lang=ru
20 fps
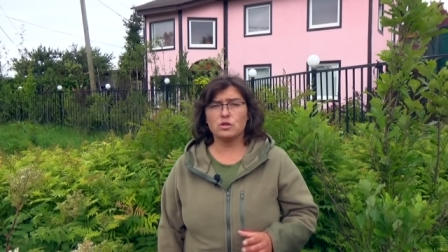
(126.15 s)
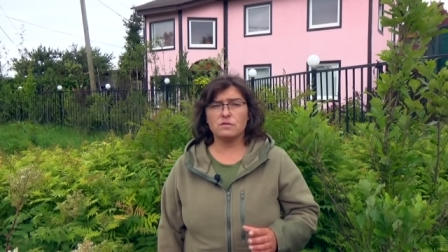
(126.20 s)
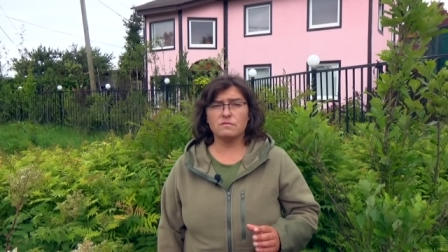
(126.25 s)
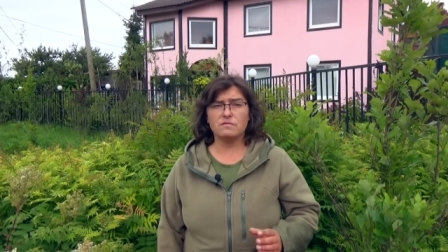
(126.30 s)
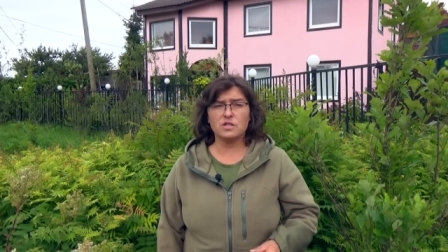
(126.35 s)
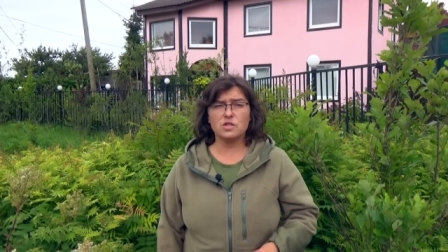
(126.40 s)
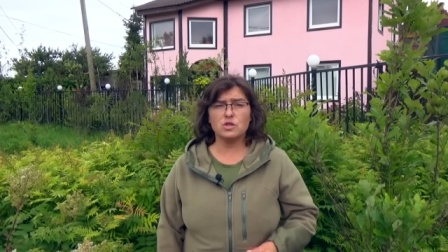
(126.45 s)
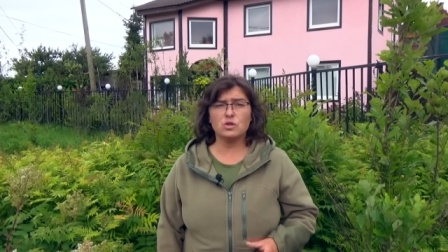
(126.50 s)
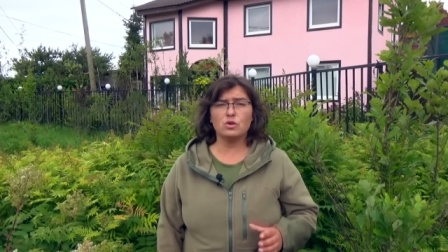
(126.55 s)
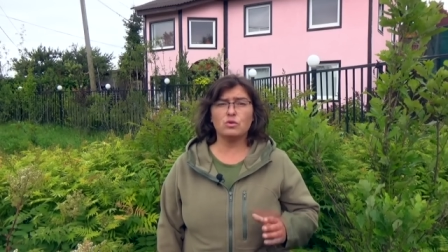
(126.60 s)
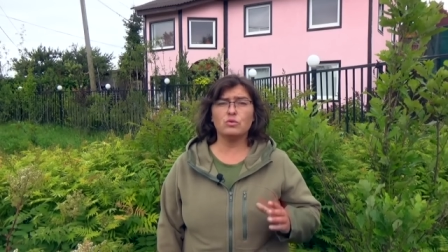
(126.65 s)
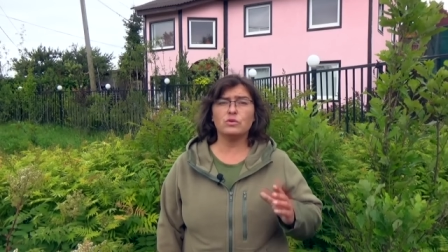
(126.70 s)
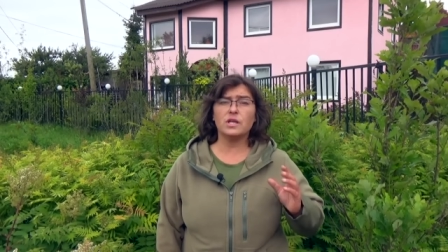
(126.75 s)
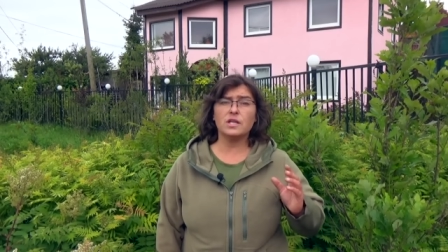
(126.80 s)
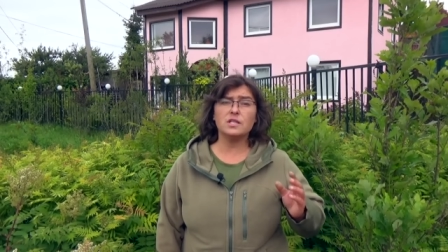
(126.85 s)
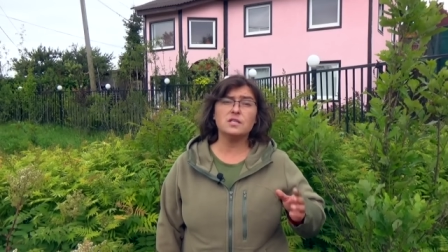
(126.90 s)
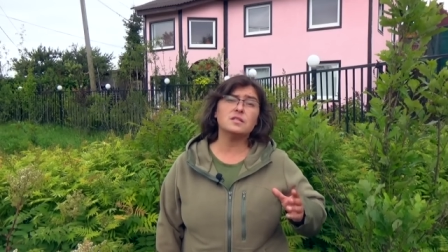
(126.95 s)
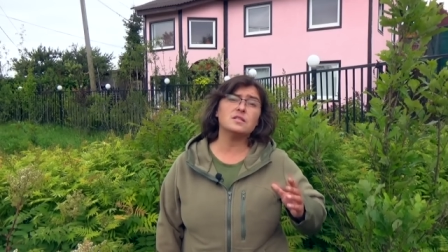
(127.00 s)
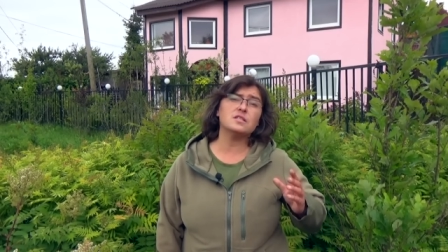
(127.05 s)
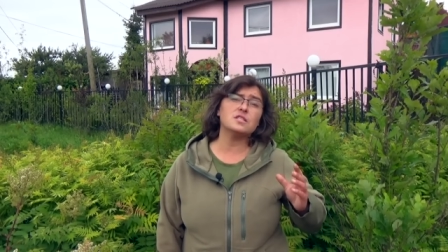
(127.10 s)
что весной он
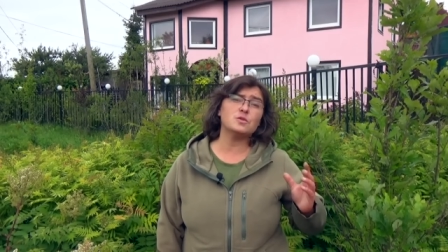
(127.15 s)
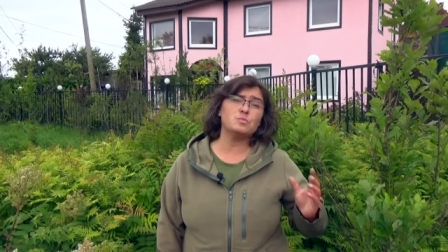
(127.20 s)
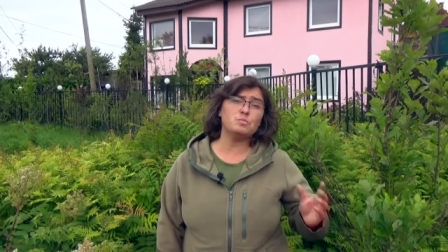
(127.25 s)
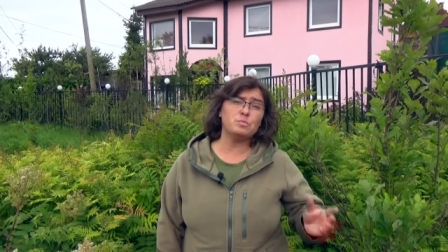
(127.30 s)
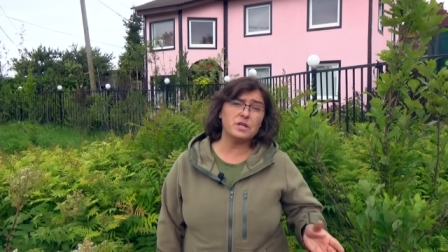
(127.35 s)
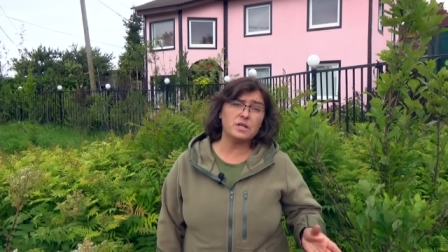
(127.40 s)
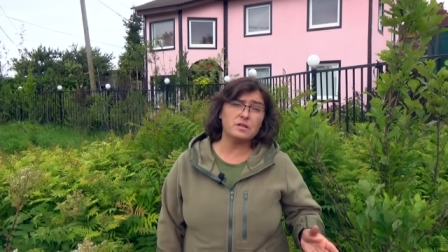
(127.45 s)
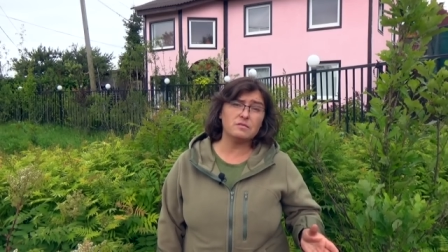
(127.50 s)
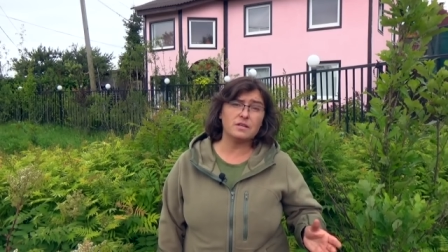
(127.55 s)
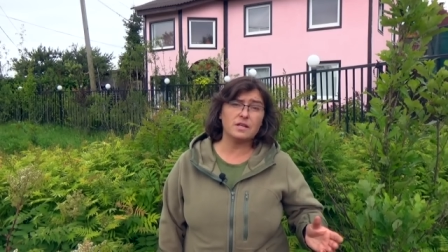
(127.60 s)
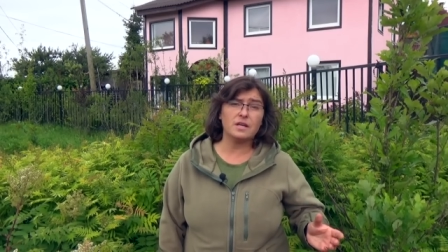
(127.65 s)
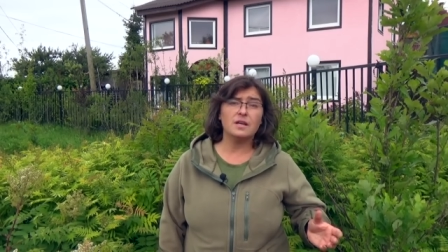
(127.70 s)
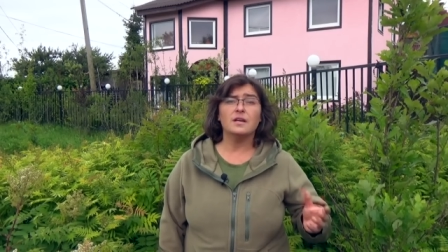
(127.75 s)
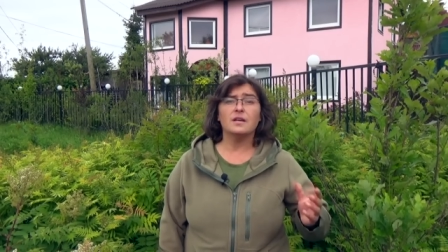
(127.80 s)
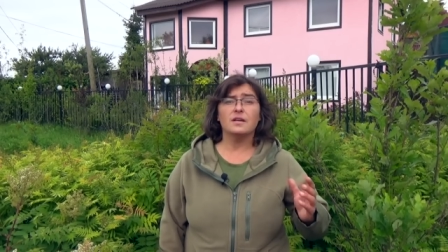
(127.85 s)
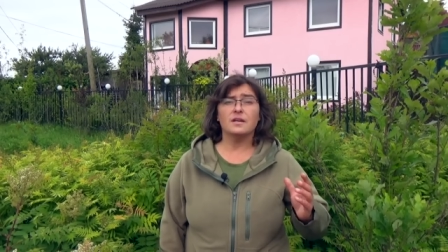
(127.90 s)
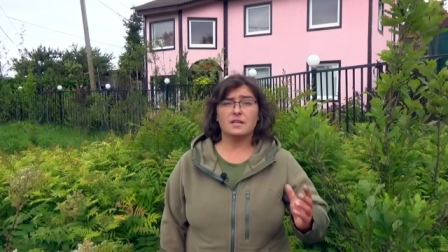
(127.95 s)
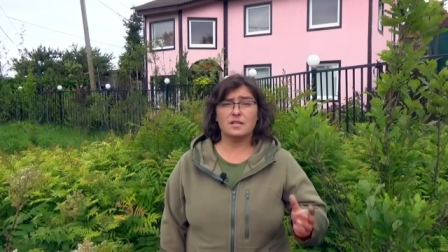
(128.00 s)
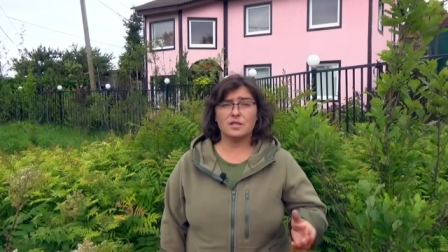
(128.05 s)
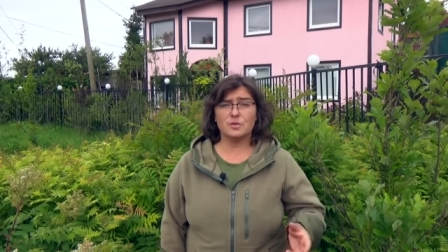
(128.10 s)
один из первых
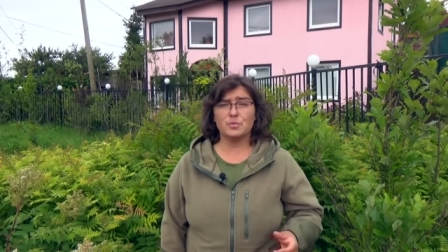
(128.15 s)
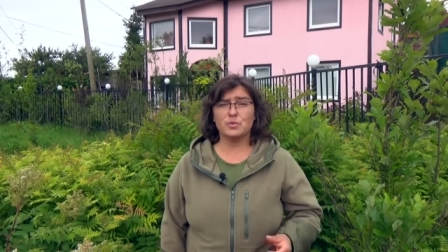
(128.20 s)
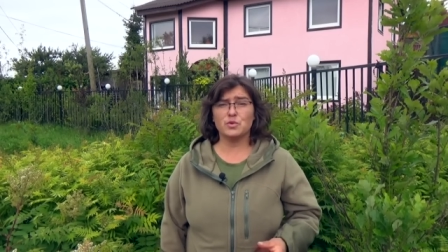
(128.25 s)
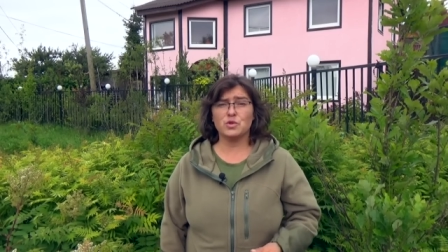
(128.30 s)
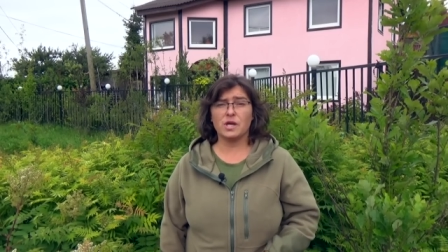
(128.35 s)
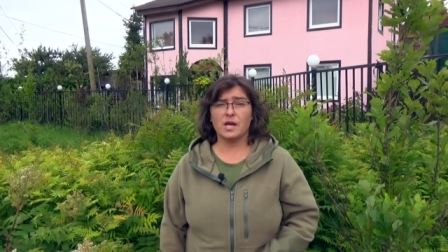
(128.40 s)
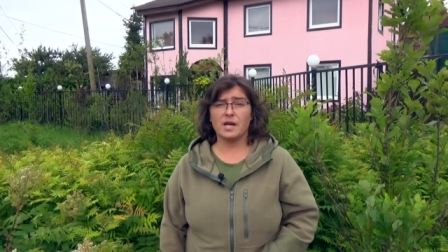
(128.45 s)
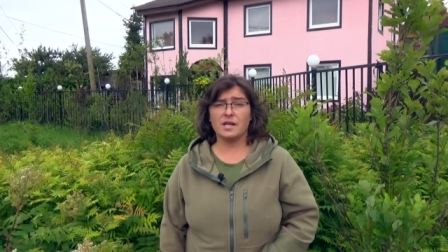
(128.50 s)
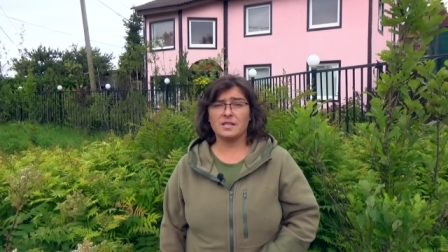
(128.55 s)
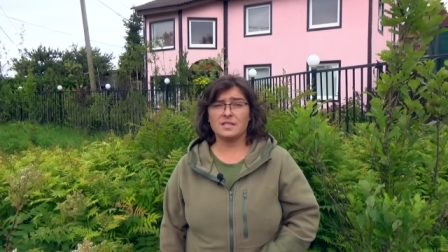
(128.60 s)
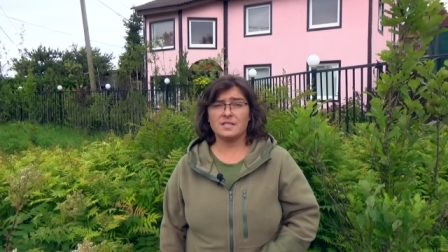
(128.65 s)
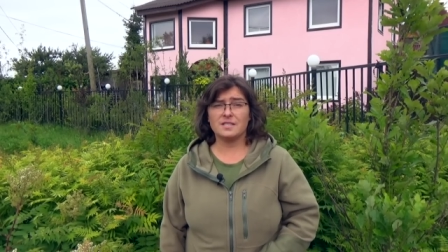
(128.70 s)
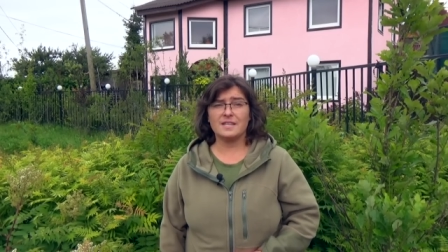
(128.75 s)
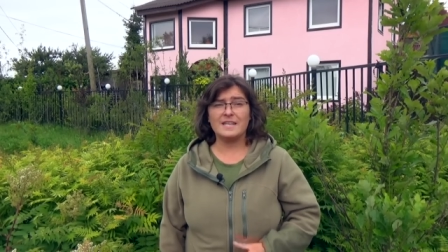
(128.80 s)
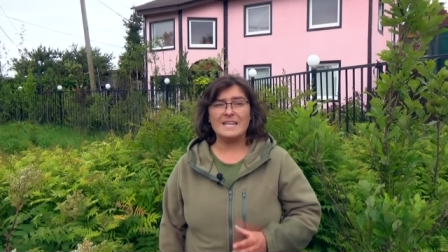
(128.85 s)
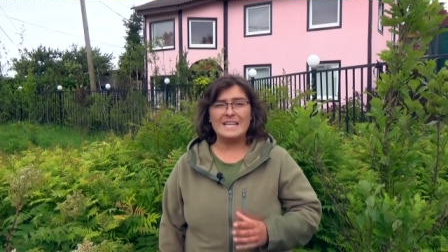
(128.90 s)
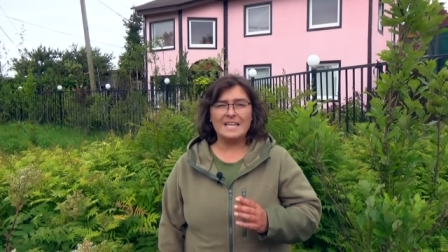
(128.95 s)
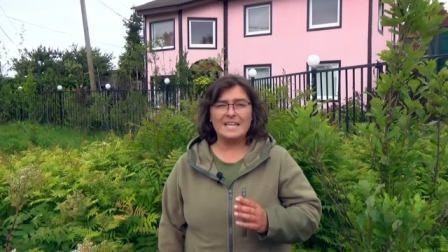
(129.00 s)
распускается.